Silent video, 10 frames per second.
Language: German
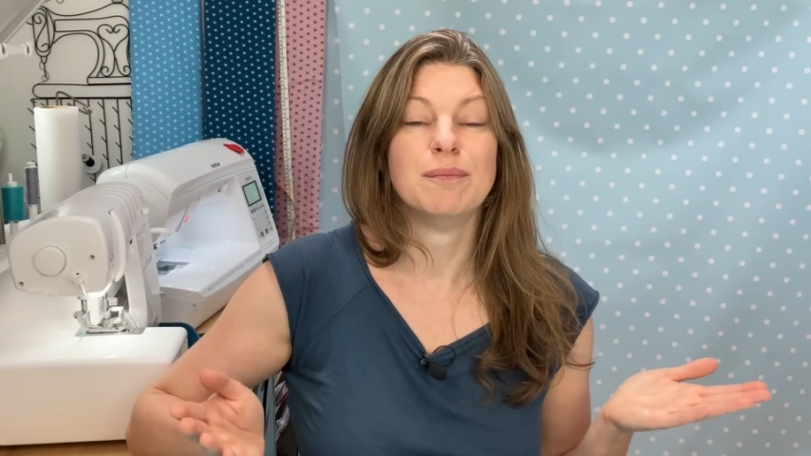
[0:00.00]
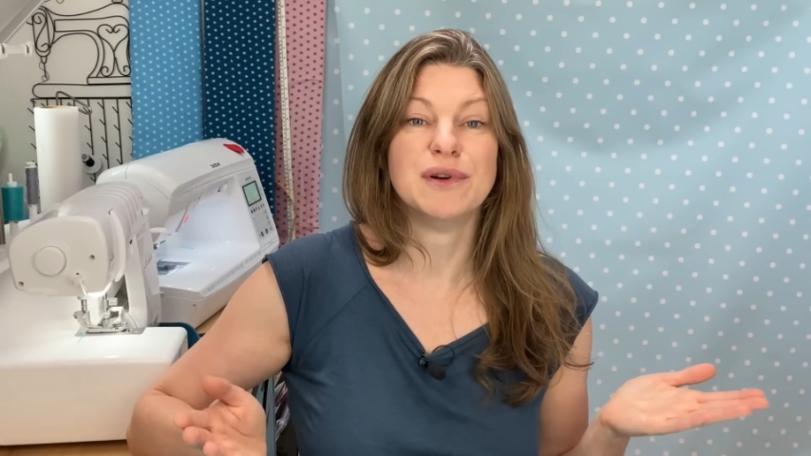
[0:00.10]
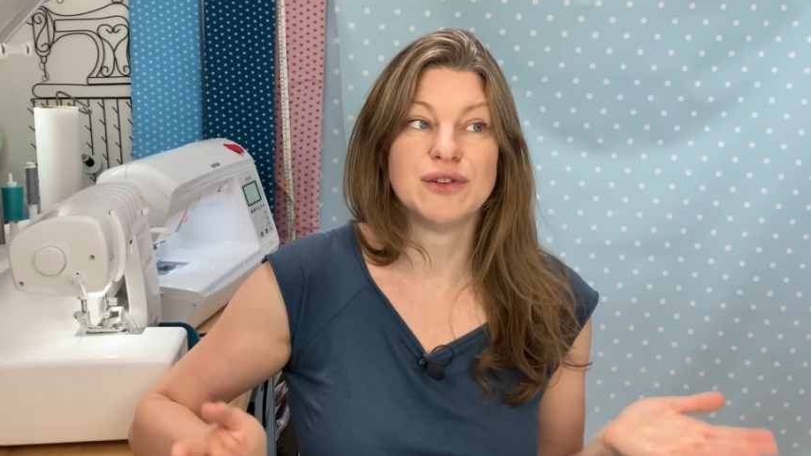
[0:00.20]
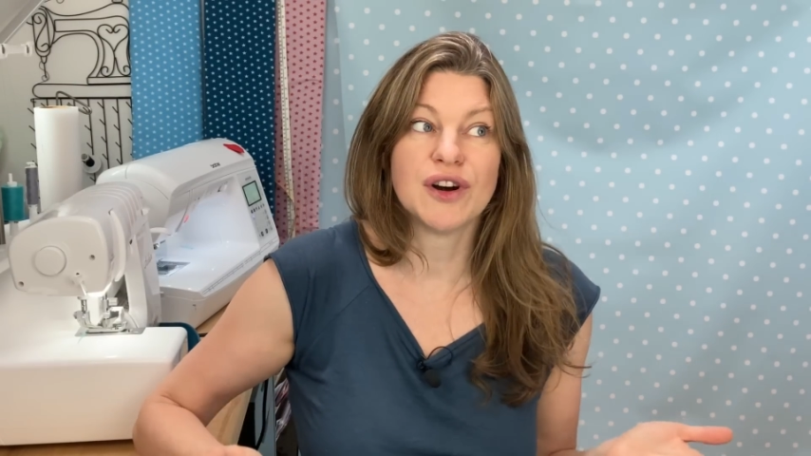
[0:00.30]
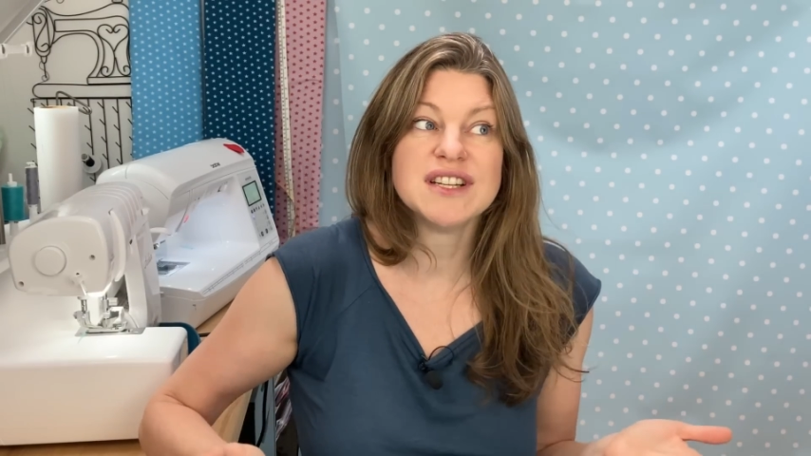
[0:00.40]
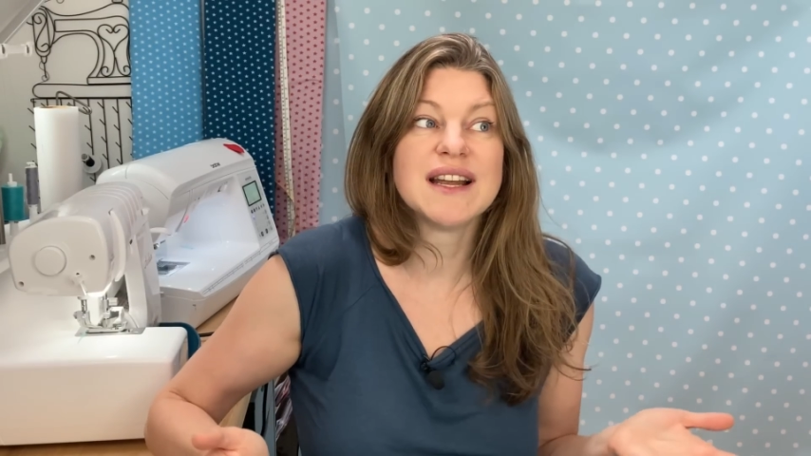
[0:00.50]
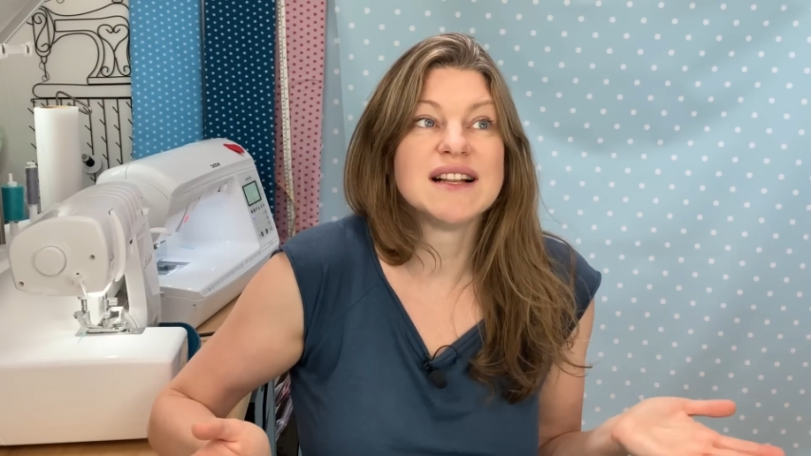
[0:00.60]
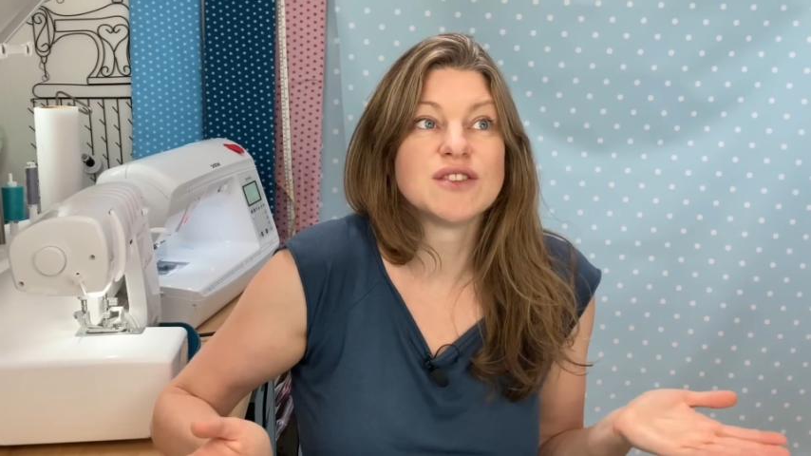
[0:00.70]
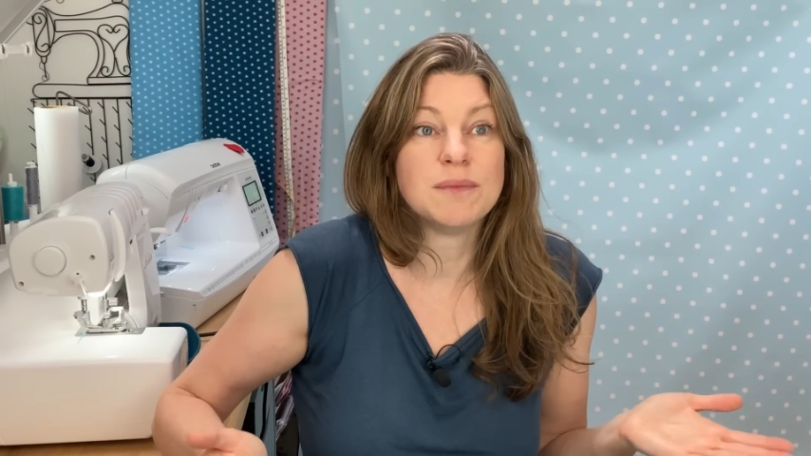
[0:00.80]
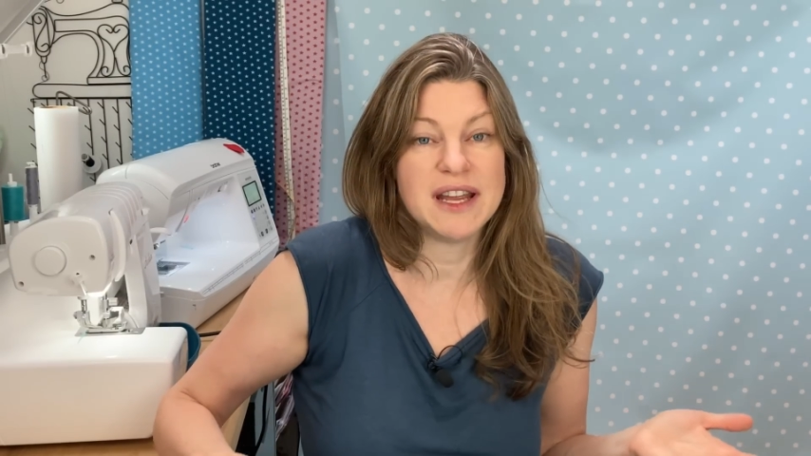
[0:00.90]
bedeutet
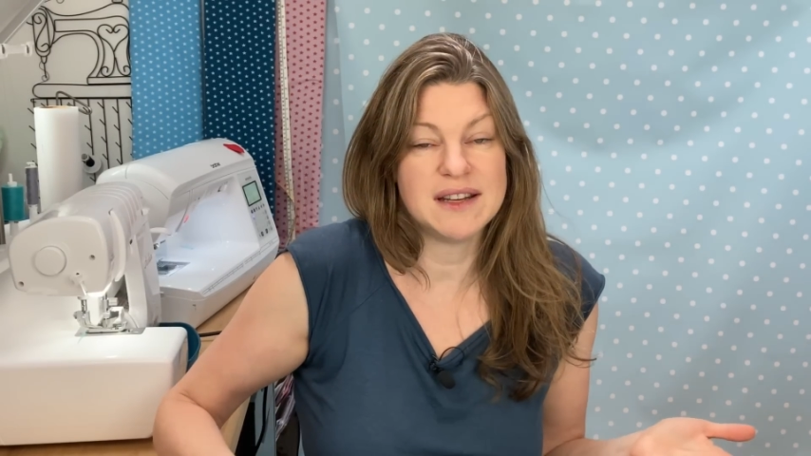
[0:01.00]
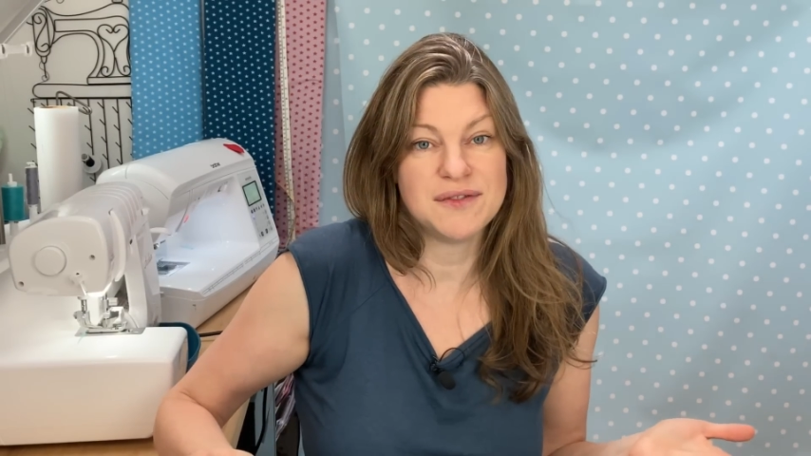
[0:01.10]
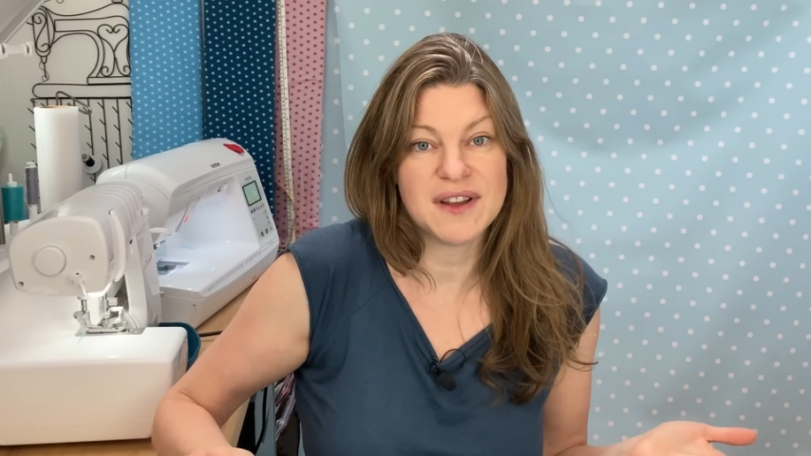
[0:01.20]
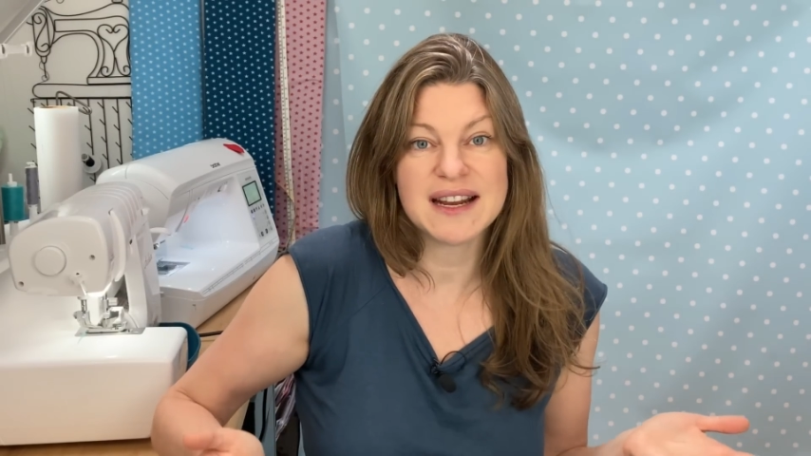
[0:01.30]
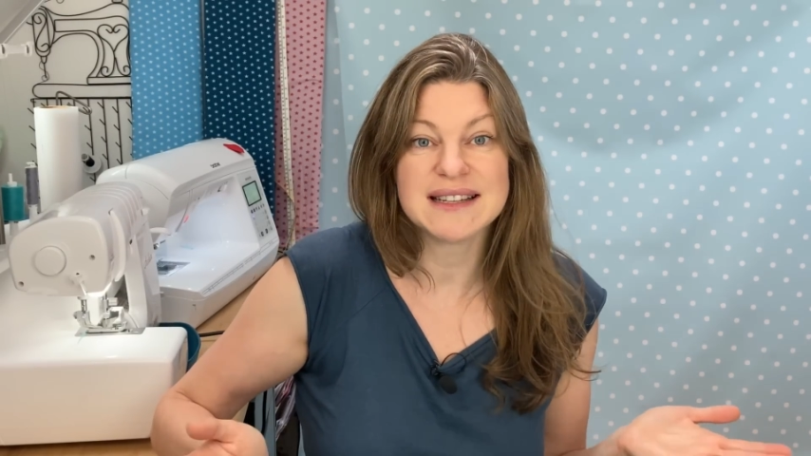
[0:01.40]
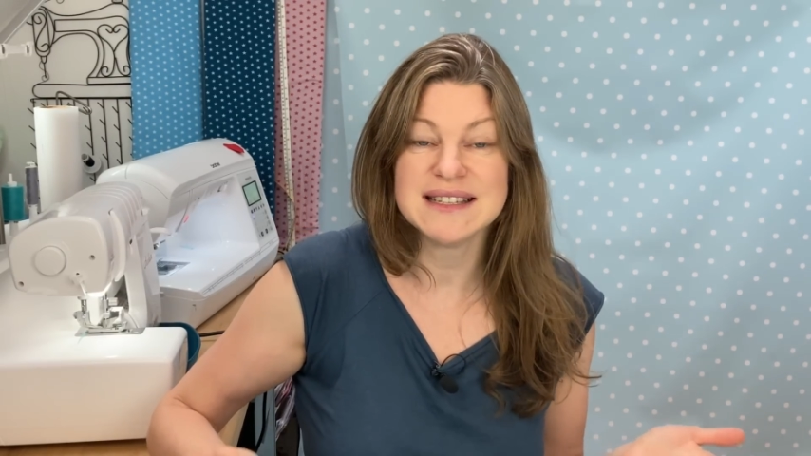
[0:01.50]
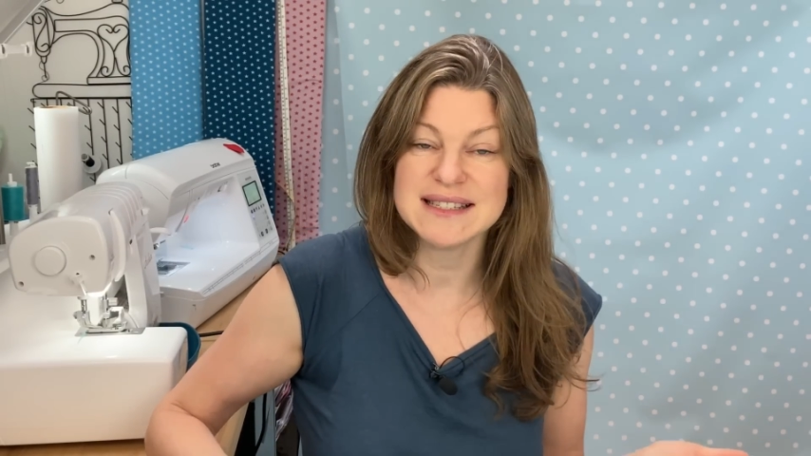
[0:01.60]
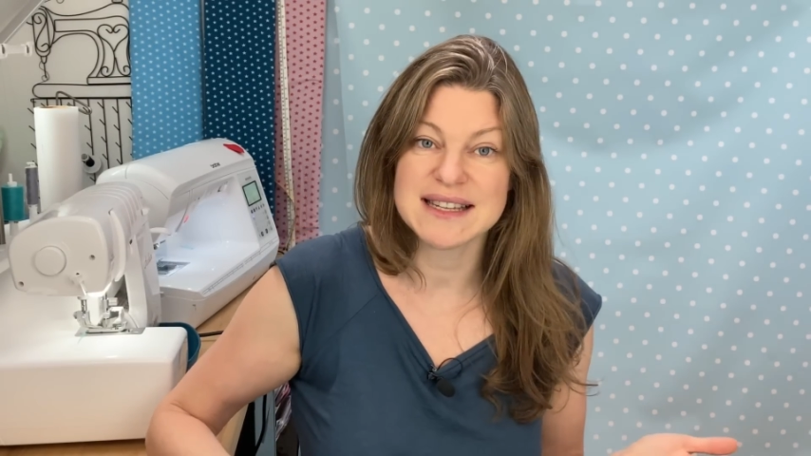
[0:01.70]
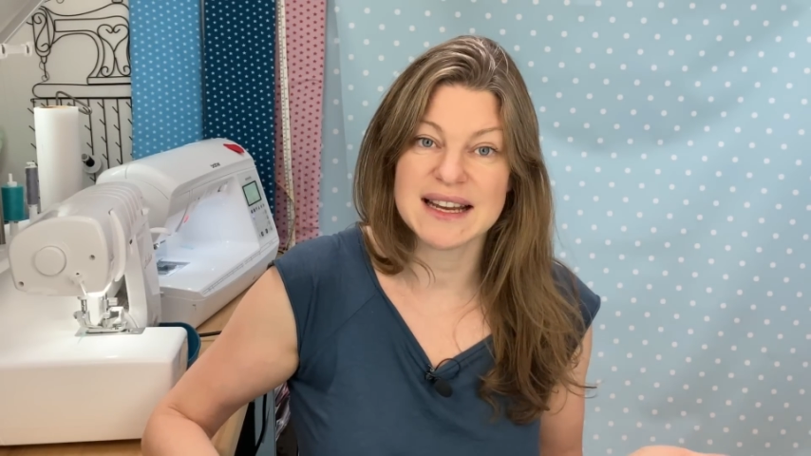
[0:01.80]
also im Endeffekt nichts